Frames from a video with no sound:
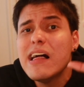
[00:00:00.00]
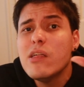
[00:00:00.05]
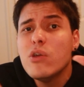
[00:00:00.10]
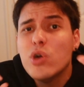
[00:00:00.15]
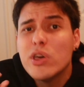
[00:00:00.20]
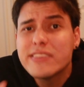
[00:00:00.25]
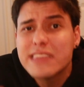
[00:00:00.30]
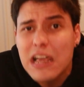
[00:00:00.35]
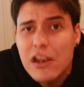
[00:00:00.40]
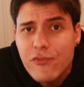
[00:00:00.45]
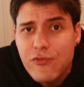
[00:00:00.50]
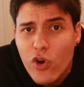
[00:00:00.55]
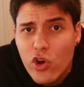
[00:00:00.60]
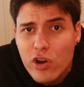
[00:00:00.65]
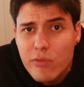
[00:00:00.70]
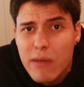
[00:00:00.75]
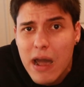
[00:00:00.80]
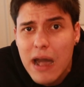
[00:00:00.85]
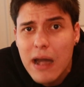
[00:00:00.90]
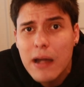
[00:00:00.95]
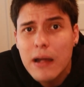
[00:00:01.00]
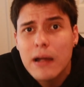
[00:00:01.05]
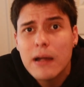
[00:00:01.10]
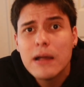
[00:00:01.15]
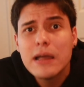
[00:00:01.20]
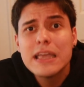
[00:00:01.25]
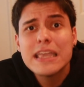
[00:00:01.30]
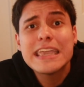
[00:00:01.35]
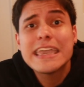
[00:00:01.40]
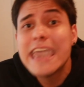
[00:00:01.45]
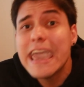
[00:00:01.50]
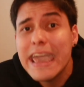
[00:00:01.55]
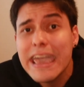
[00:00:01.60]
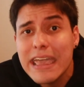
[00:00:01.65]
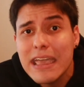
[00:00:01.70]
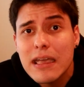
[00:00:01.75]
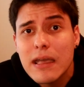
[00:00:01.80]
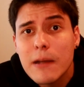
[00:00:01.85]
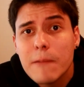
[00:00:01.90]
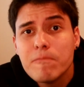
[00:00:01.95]
dado de tal forma
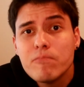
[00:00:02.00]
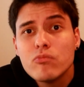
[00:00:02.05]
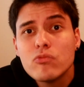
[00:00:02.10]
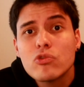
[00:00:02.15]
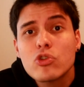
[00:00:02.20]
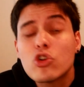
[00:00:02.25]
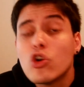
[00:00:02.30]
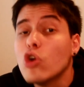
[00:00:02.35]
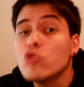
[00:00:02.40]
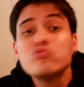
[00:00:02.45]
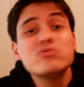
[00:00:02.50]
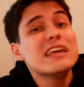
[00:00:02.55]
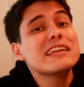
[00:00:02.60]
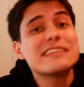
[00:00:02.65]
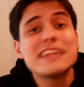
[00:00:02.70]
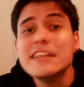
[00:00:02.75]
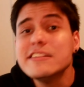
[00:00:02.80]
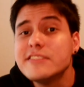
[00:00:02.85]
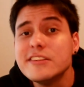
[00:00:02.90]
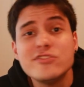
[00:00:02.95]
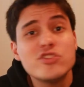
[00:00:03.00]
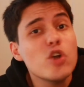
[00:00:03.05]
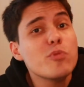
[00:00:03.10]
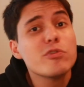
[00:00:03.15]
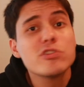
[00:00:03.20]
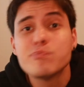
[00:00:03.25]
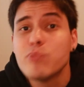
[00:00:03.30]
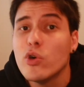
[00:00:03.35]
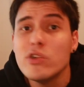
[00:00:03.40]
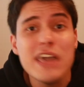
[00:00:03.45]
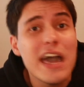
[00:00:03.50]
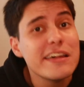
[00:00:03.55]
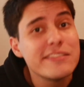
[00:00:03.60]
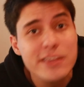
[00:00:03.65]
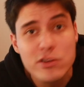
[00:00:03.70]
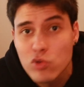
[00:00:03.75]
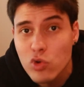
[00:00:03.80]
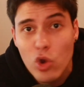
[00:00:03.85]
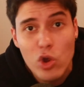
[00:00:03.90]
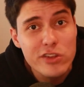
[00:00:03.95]
que con una transición vos podías
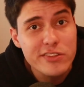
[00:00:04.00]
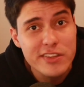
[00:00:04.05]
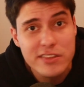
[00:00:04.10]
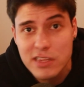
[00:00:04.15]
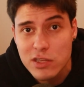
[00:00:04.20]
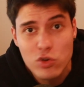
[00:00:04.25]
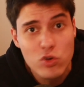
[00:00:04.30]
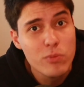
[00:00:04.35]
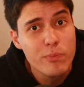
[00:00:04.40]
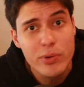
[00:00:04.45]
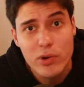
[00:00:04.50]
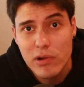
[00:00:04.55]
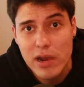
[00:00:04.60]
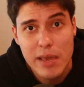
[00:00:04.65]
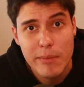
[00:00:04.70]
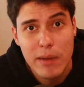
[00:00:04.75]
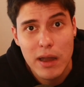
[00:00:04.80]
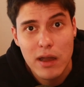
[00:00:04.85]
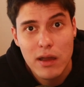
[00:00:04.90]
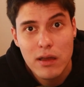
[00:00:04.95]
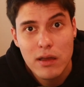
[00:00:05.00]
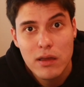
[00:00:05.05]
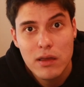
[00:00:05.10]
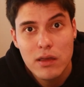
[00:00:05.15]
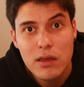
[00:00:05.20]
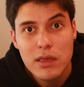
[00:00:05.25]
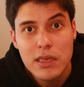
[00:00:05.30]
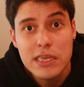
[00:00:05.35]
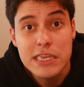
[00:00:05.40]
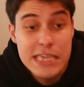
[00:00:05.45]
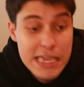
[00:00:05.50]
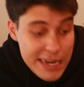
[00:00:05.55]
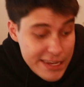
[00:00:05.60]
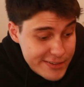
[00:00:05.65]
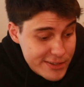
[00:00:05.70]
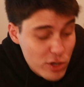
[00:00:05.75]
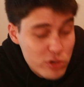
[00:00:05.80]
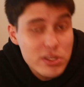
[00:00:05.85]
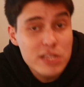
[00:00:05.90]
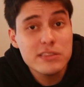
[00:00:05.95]
hacer un gol sin ningún problema. Y en
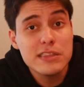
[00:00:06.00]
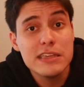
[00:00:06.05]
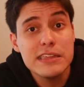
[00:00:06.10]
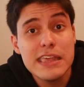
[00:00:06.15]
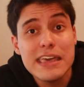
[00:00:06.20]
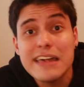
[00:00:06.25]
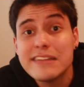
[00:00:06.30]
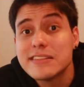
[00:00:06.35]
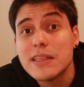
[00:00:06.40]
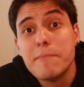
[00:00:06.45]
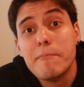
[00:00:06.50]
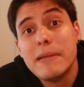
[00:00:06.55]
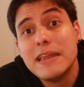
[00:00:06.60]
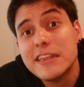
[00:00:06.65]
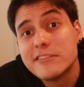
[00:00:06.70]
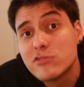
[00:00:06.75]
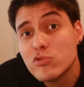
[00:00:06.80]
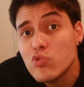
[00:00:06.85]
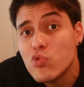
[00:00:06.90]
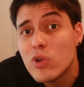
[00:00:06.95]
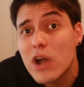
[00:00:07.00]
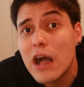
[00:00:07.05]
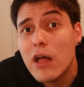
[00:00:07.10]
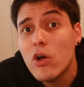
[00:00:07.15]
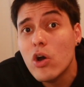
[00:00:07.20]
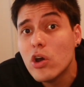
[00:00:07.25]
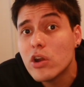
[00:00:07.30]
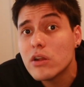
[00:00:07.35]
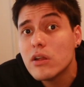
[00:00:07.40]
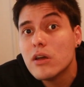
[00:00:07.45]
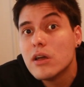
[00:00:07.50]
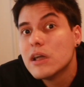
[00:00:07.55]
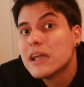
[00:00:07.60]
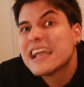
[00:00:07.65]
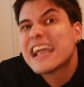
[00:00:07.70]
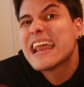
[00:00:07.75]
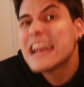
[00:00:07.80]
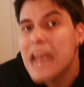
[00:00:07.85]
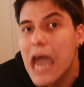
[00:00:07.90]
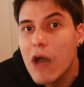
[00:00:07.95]
ese orden de ideas, Dembélé es un jugador
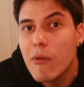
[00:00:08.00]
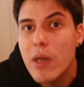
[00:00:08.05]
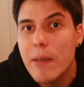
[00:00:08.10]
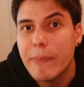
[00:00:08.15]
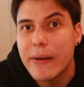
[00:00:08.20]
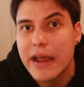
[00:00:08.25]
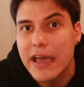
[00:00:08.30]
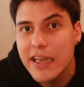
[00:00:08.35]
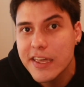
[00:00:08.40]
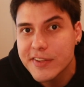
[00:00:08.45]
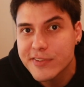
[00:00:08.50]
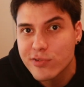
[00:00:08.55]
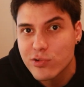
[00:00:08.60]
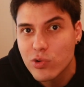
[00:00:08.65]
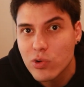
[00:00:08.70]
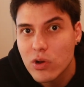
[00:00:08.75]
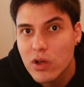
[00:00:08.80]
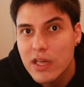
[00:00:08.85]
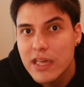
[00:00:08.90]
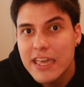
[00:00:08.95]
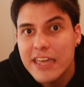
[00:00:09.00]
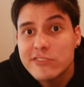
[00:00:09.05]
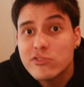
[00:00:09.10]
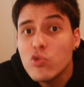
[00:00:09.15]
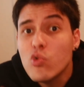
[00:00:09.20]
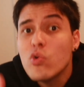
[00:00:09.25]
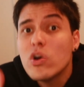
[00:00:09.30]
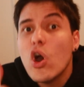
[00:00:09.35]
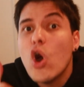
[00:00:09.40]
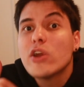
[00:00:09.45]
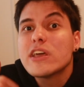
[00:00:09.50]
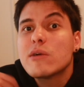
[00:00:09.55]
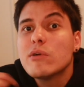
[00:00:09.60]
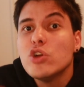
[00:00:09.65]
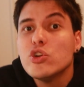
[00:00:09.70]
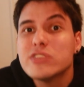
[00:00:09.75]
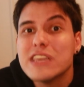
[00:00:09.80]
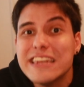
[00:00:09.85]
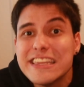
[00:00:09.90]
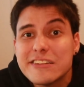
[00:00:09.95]
clave para eso. Es un jugador que
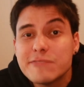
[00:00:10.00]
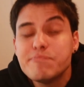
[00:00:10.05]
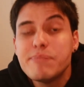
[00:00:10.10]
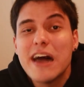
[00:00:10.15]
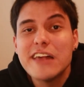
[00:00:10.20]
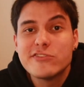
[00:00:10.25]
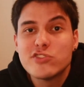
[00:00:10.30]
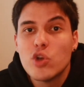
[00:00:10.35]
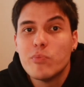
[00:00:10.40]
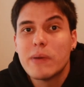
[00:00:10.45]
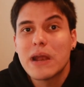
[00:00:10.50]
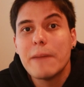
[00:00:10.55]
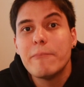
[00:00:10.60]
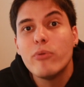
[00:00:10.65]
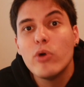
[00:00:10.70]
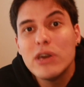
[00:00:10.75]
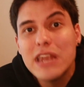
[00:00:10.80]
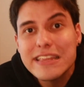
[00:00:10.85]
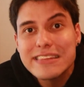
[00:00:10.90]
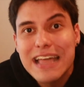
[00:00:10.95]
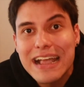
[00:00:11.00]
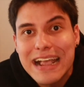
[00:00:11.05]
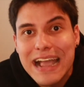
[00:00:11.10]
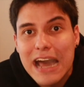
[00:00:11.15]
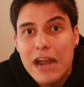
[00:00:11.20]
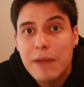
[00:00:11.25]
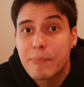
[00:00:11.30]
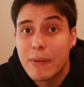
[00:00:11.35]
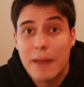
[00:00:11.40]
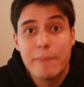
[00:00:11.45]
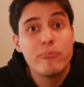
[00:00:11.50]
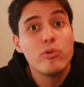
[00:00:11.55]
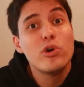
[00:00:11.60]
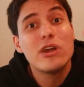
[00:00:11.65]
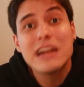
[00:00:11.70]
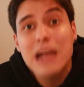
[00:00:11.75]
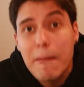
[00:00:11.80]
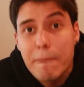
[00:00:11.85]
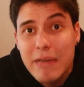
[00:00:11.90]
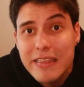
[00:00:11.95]
cuando tiene espacio para poder atacar, para
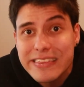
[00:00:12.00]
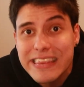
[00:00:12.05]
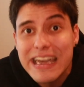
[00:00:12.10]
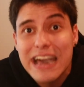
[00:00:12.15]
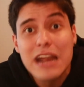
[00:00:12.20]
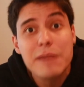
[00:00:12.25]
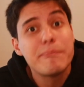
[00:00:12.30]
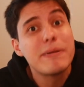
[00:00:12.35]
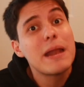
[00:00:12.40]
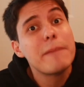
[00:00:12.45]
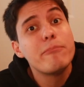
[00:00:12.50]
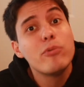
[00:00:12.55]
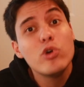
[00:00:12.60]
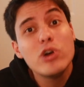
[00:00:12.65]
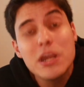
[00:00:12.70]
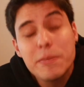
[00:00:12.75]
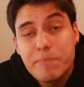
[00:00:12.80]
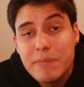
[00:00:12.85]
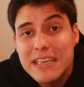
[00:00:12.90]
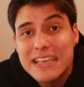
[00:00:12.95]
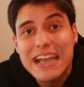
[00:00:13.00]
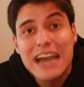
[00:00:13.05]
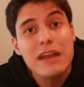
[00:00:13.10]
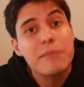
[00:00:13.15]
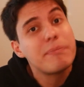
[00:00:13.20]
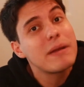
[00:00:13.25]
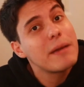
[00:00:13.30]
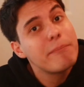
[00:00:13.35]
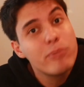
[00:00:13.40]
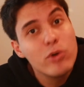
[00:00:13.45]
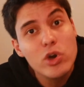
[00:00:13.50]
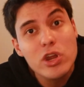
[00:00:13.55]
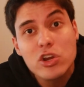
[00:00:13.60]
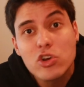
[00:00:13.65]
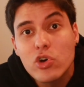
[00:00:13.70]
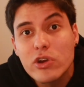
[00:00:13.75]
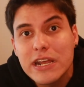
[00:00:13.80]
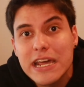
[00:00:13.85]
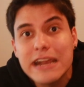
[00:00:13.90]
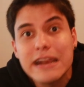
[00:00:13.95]
poder gambetear, para poder picar, para poder
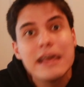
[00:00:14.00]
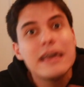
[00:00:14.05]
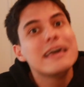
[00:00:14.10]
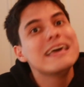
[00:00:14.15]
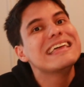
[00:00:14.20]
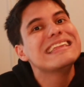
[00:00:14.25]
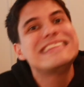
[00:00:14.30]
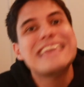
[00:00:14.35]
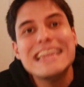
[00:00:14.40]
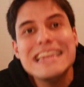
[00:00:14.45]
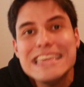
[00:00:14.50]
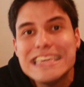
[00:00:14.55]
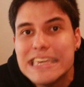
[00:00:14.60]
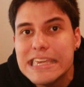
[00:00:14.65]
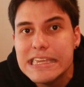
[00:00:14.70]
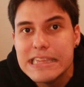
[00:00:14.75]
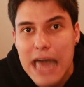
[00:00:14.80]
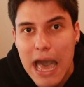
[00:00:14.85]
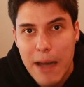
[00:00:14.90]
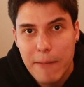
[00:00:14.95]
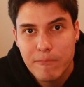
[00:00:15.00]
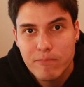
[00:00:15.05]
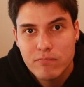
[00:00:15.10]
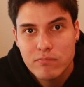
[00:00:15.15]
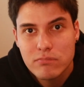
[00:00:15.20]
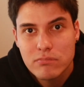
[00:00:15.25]
correr, te liquida.